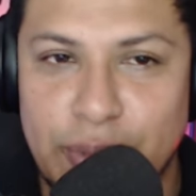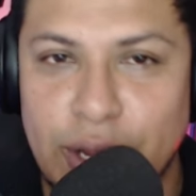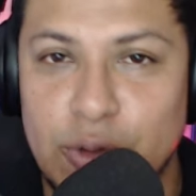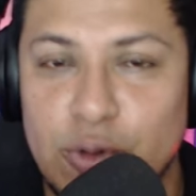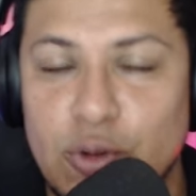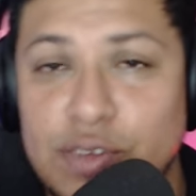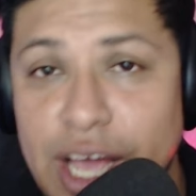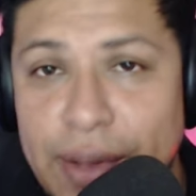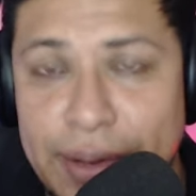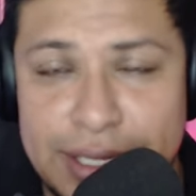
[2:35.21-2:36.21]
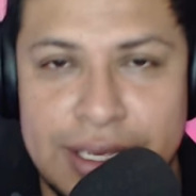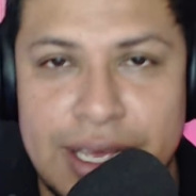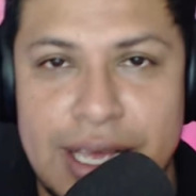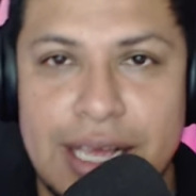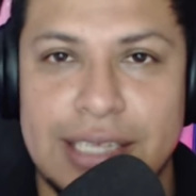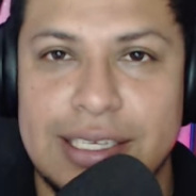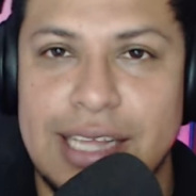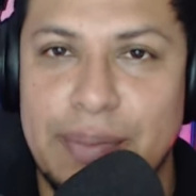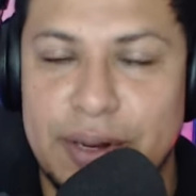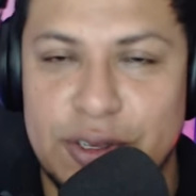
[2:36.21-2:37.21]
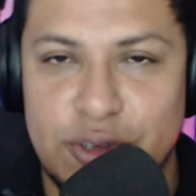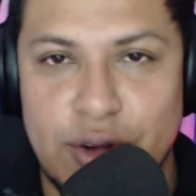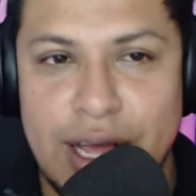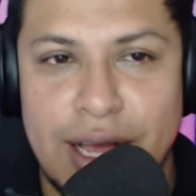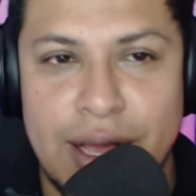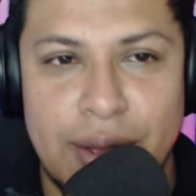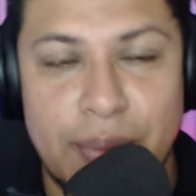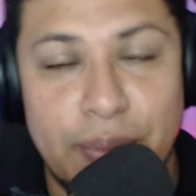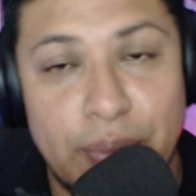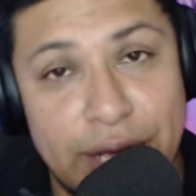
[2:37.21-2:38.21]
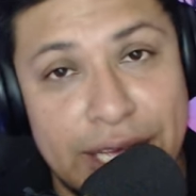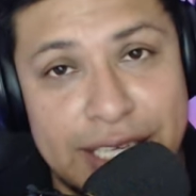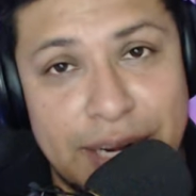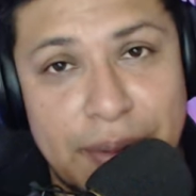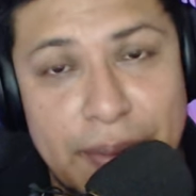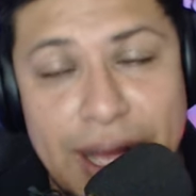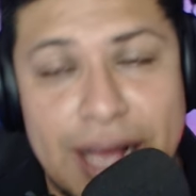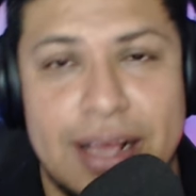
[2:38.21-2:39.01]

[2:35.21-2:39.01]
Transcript: Porque tú no sabes si la persona puede ser mamá,